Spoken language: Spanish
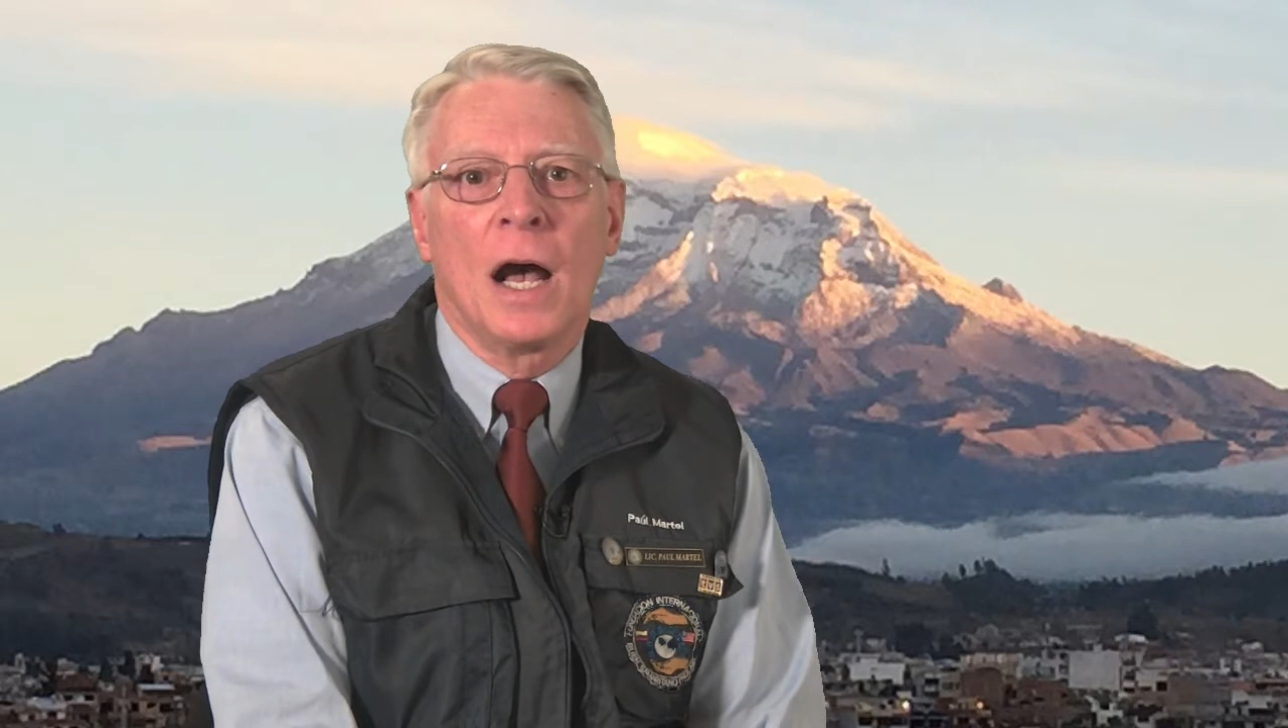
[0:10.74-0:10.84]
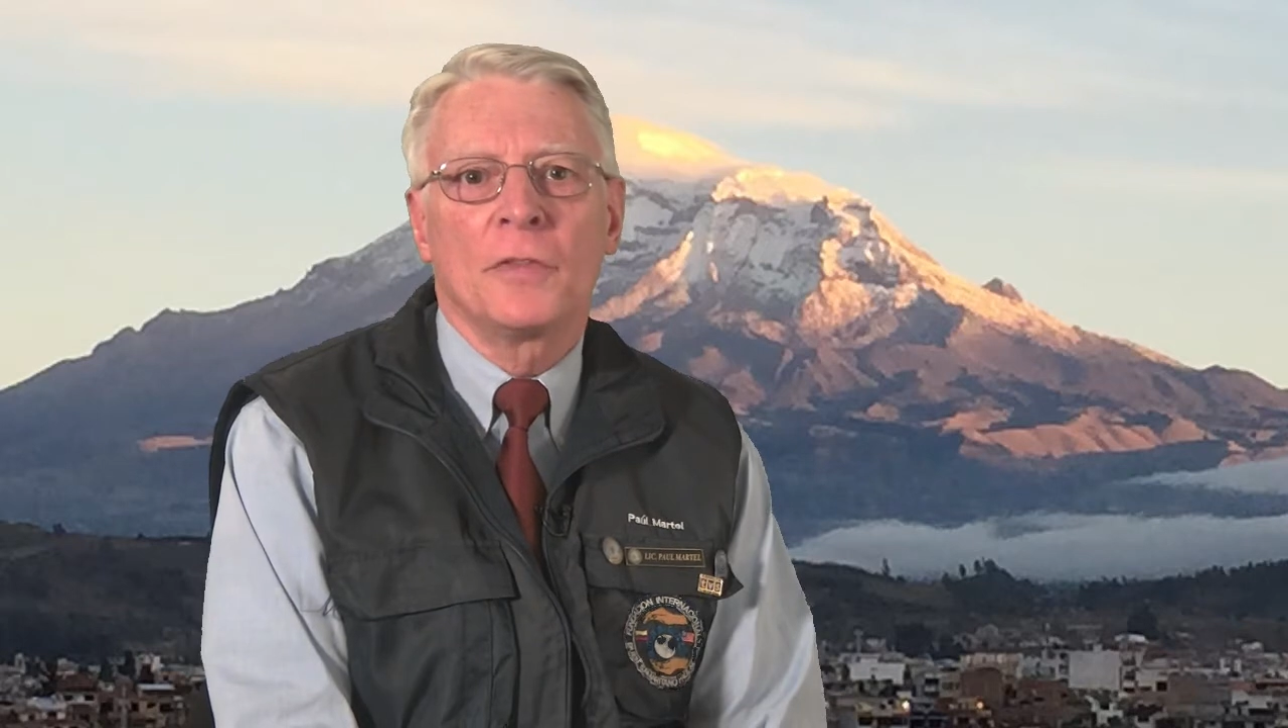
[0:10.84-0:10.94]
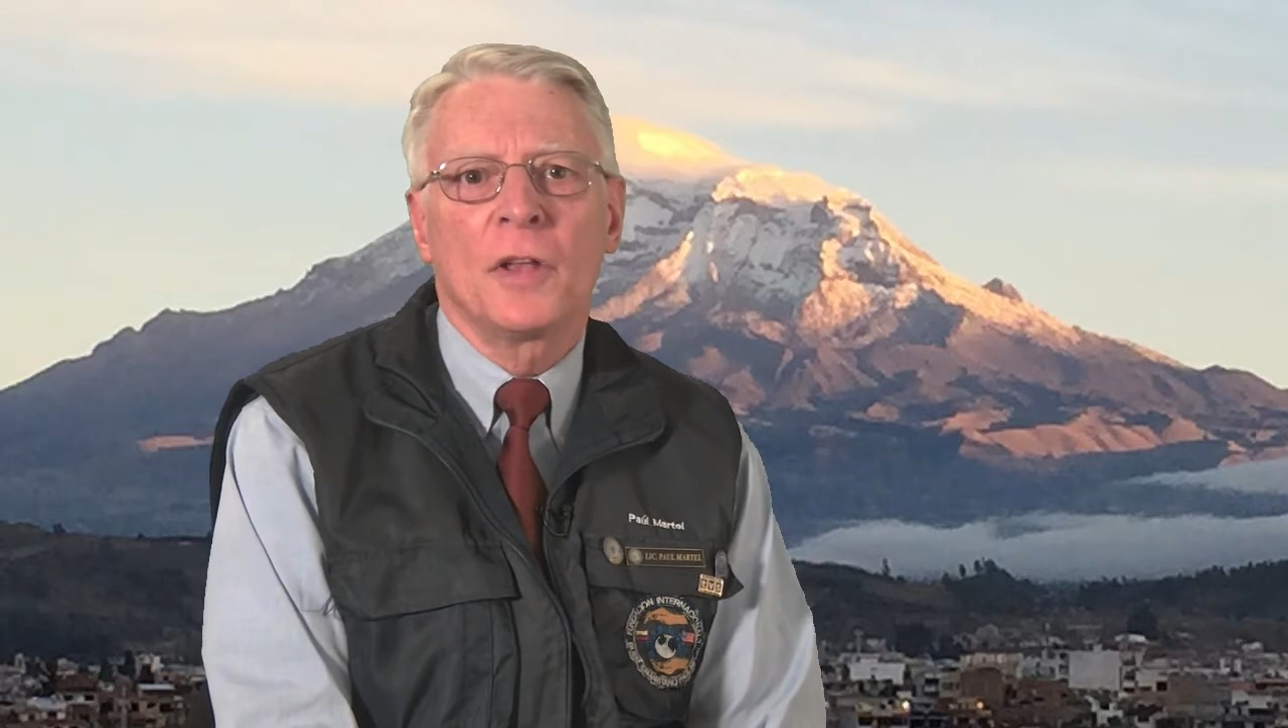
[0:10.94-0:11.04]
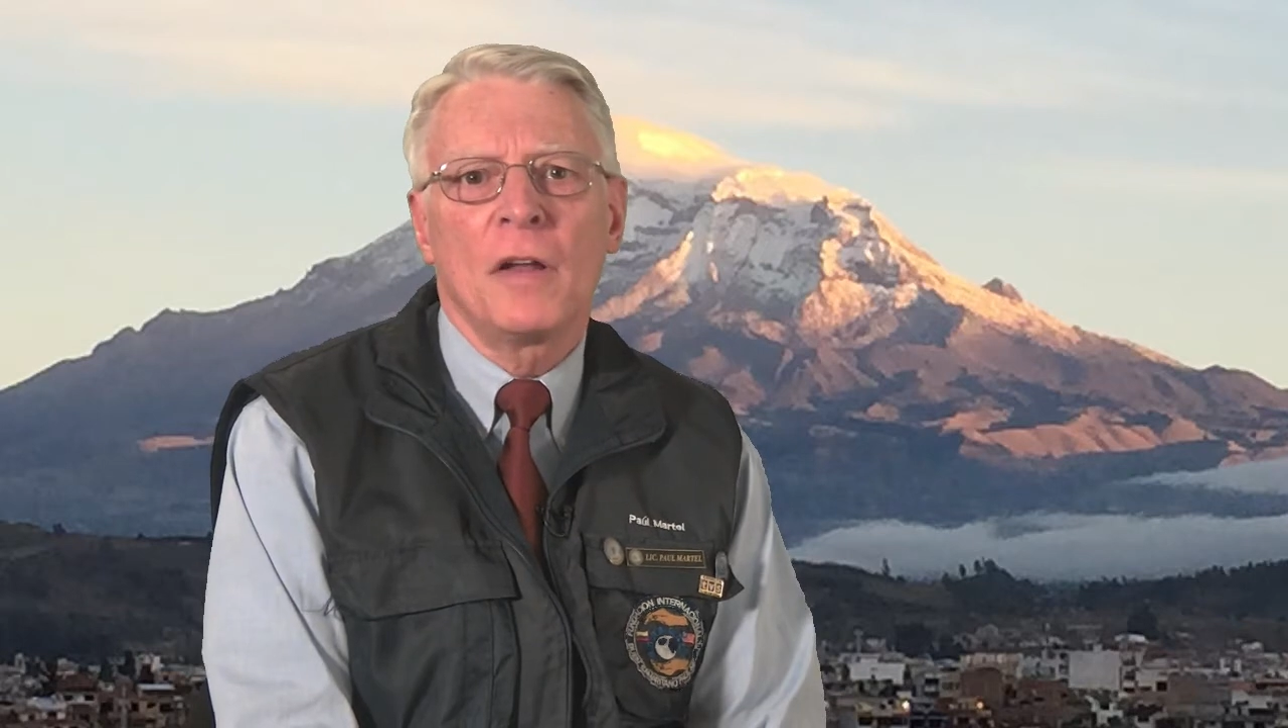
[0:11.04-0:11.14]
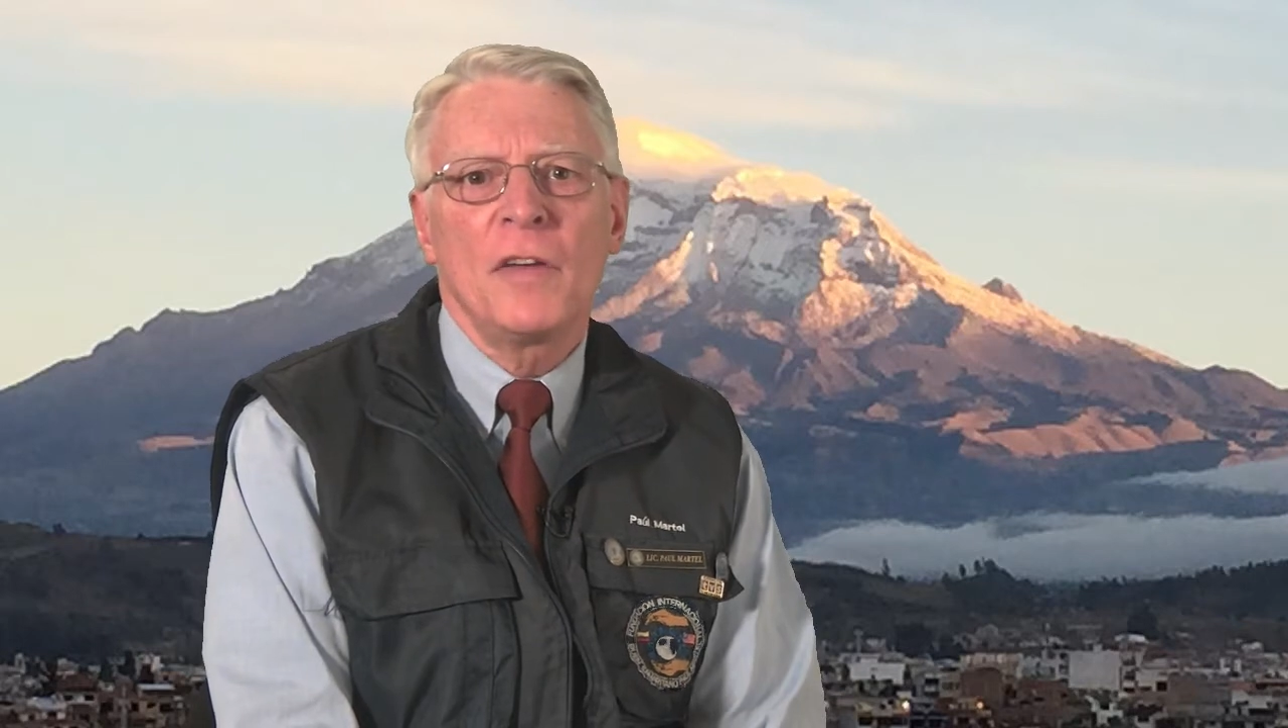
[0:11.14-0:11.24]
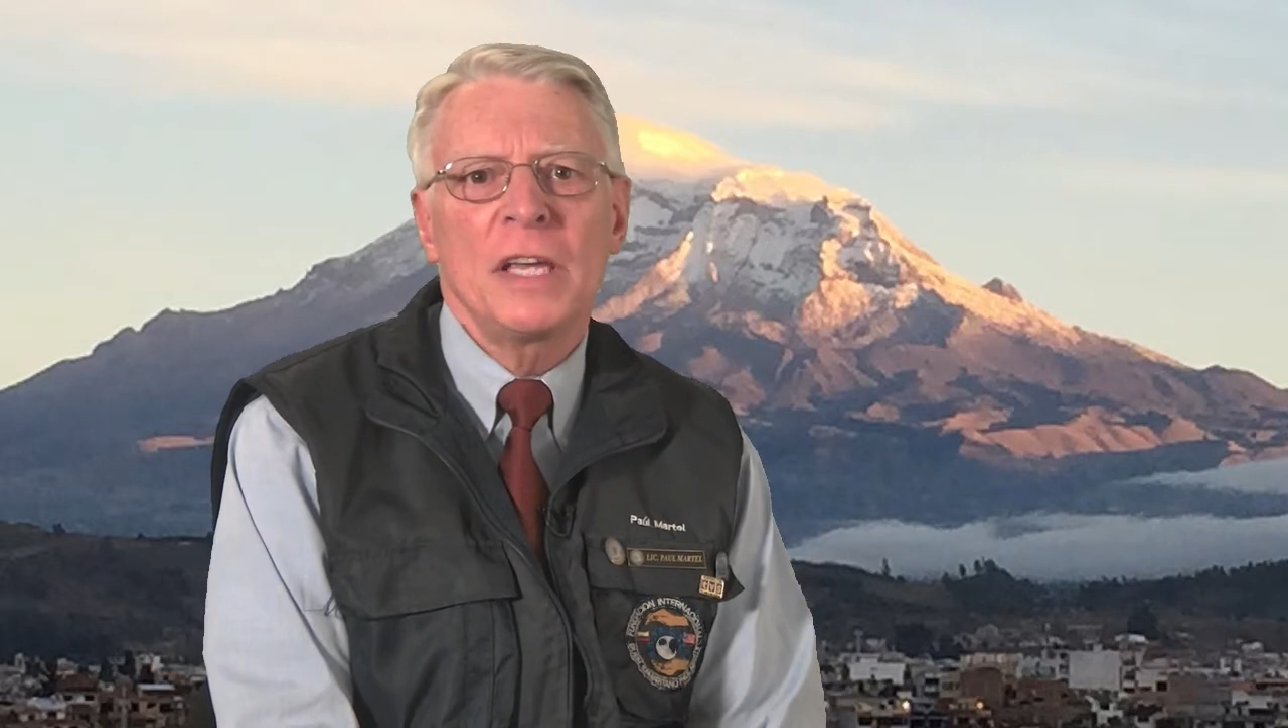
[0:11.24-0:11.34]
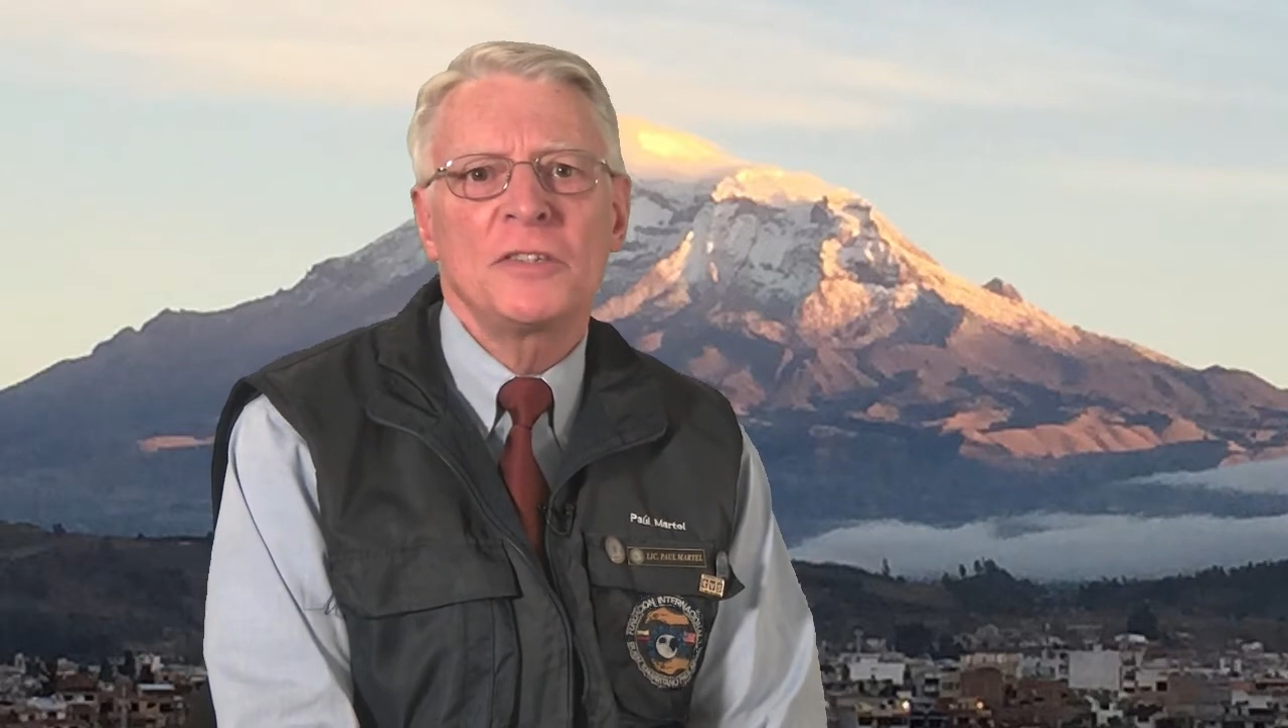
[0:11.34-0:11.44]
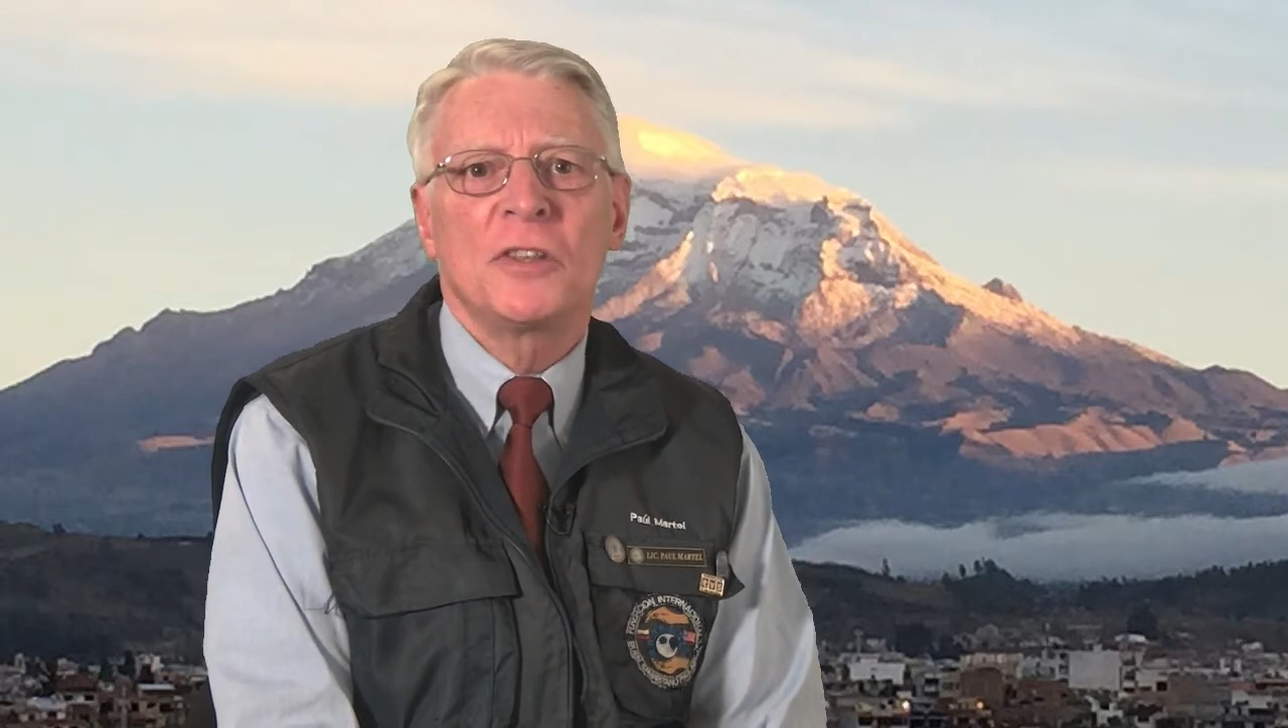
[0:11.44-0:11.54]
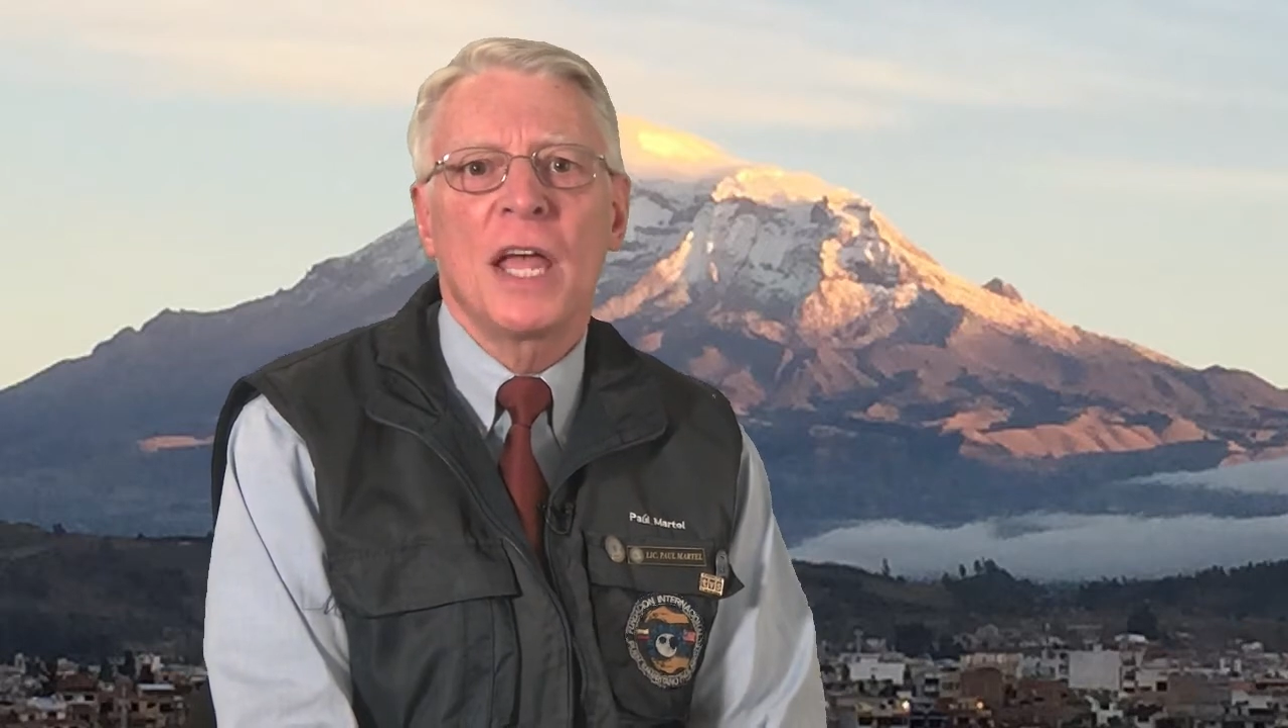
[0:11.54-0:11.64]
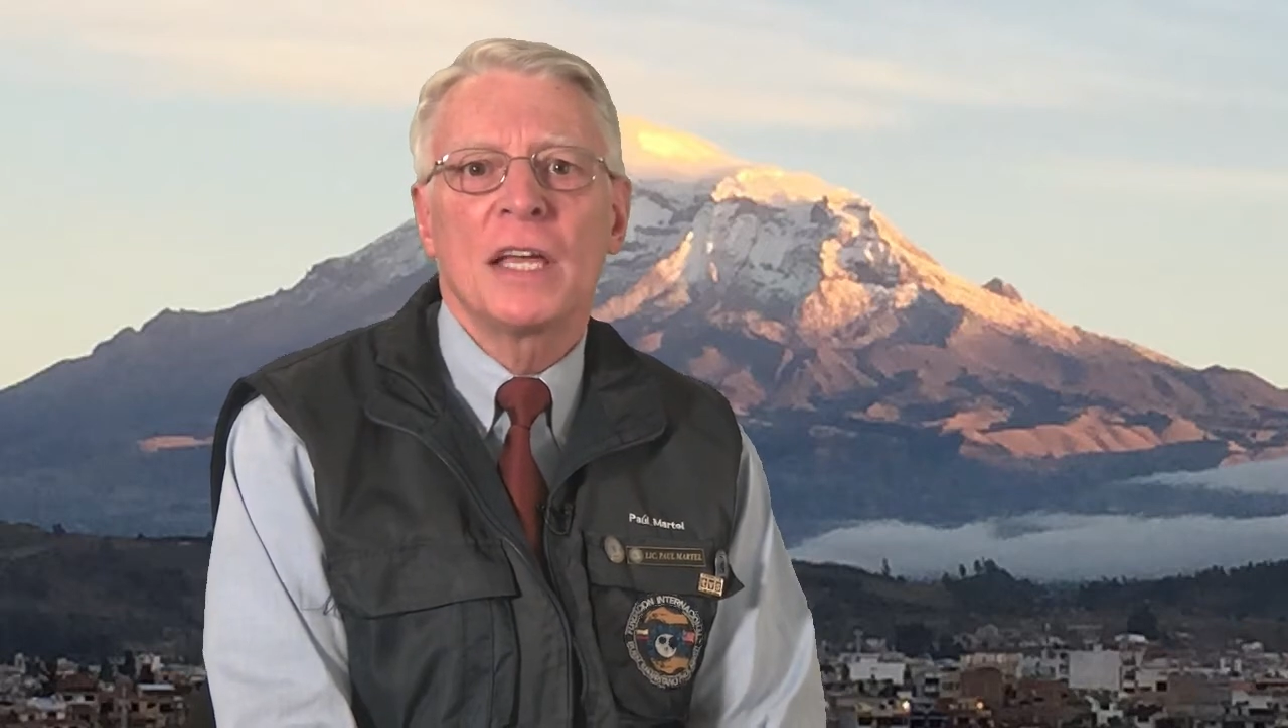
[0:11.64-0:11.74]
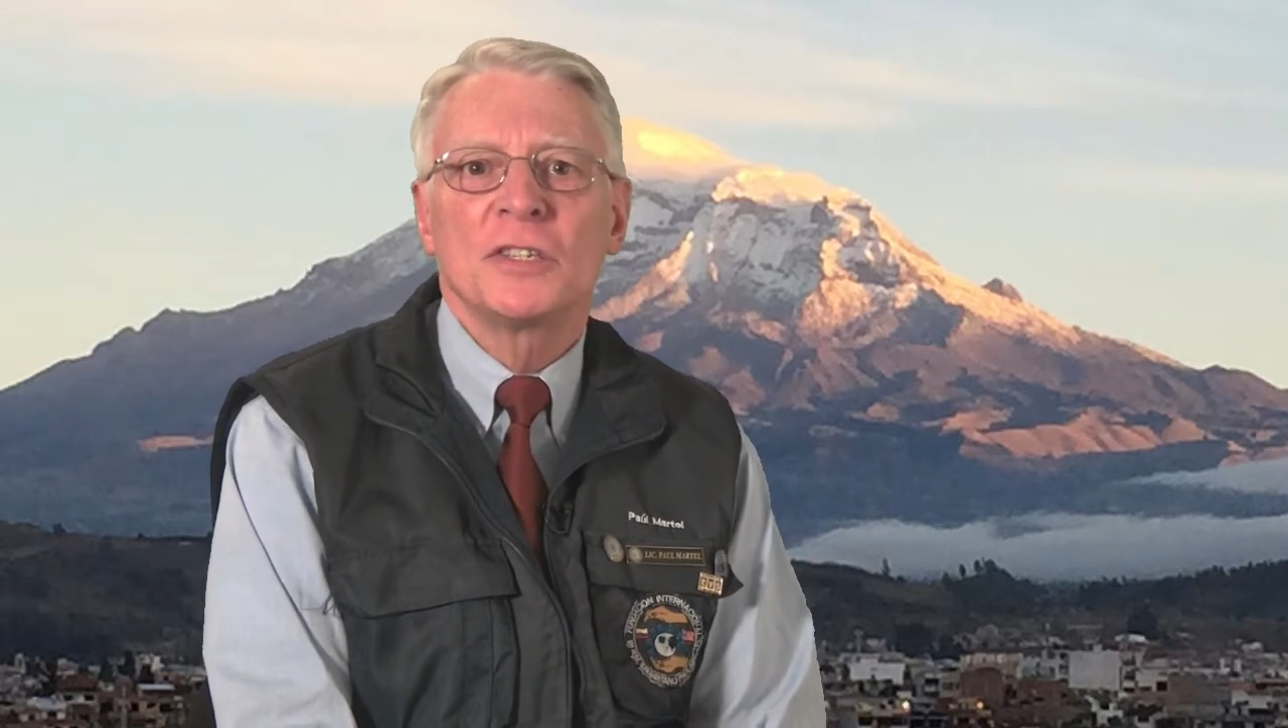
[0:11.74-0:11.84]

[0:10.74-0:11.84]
A través de